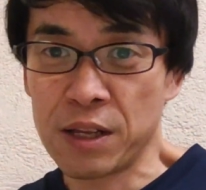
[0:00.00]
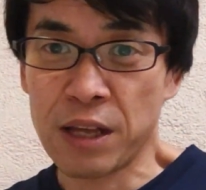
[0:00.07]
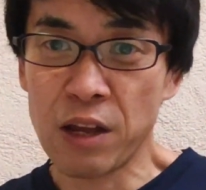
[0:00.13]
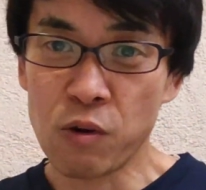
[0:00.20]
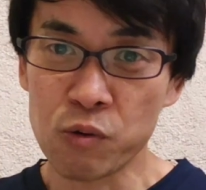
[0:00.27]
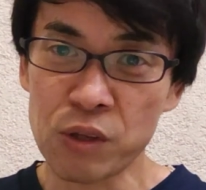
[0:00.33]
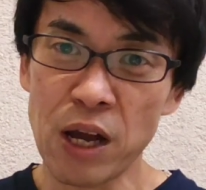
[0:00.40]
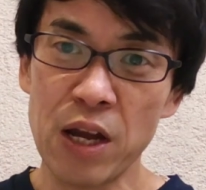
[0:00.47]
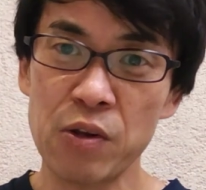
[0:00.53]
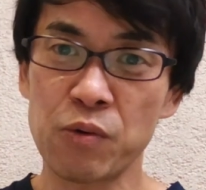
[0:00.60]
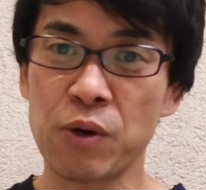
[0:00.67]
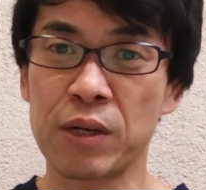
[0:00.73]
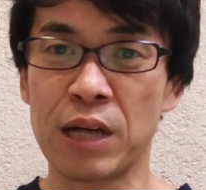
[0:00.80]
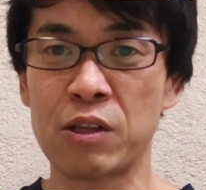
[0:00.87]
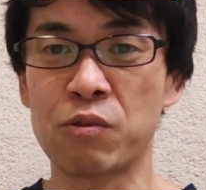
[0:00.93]
結構体
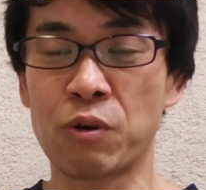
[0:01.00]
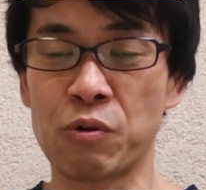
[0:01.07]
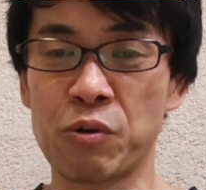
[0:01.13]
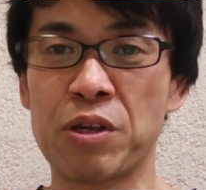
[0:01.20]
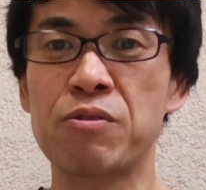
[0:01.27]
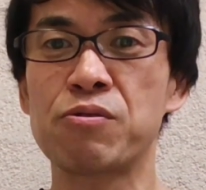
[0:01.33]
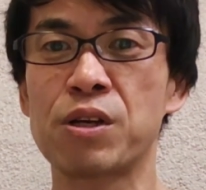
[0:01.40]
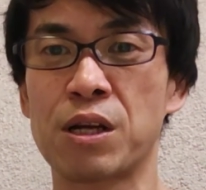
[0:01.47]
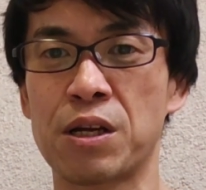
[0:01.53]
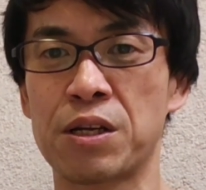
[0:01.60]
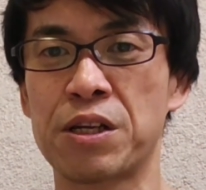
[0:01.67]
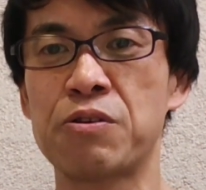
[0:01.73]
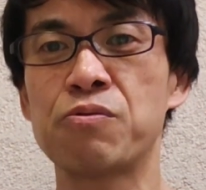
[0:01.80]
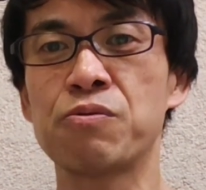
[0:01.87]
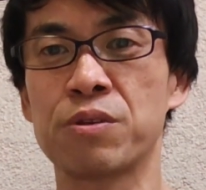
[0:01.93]
力がないとか聞くじゃ
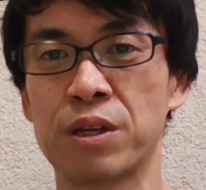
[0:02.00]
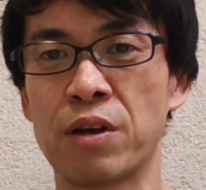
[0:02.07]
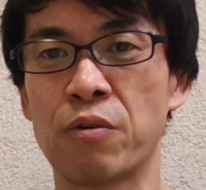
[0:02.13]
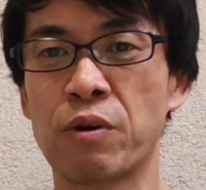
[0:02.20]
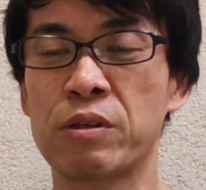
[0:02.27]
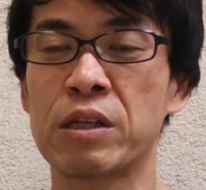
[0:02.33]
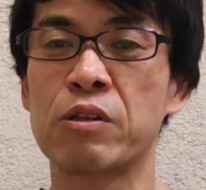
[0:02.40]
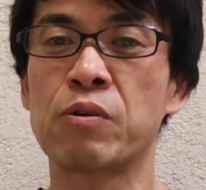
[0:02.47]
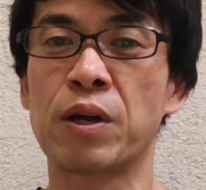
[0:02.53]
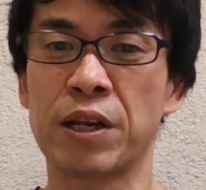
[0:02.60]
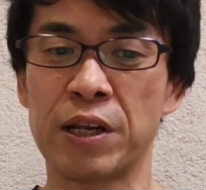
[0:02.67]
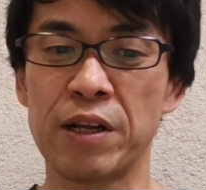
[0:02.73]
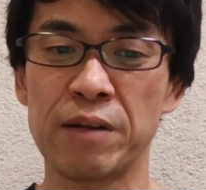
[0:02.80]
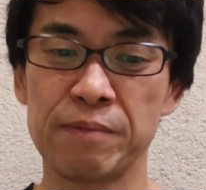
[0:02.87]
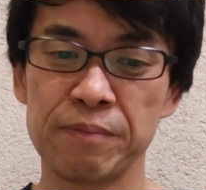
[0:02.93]
聞くんでお客さんとか
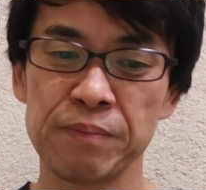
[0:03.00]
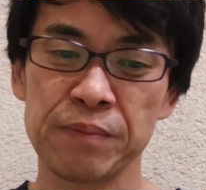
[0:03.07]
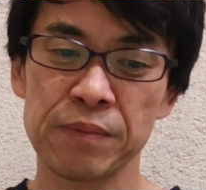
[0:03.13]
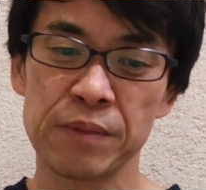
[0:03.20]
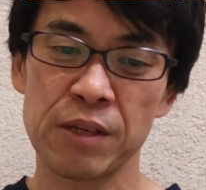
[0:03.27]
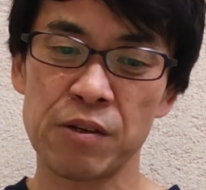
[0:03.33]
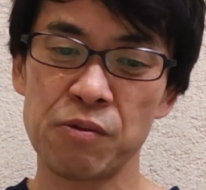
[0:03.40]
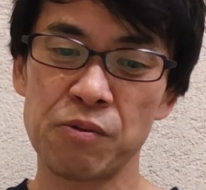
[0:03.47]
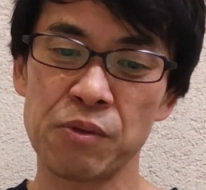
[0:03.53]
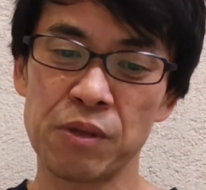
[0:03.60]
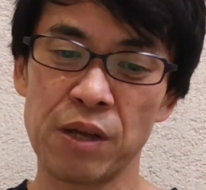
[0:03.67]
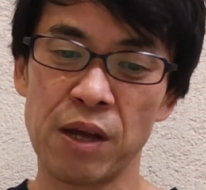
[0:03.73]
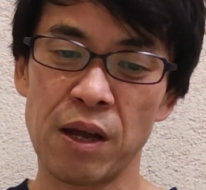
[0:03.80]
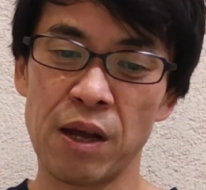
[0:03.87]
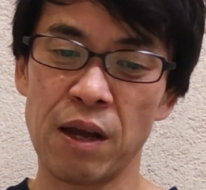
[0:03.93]
でね聞くん
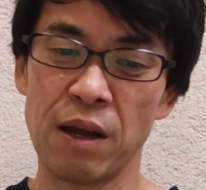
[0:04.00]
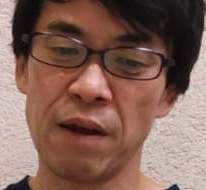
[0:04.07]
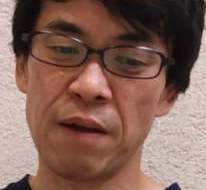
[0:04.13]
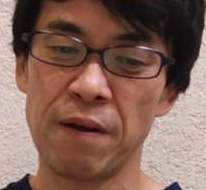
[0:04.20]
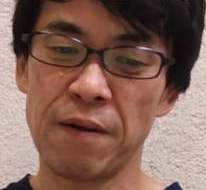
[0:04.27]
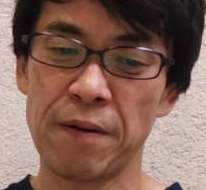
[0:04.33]
で